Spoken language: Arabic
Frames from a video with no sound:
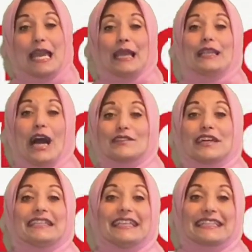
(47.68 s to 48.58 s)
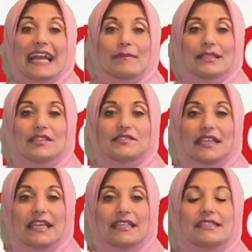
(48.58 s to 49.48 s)
اللي حصل ان انتخابات
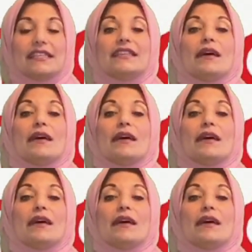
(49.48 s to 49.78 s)
السنه دي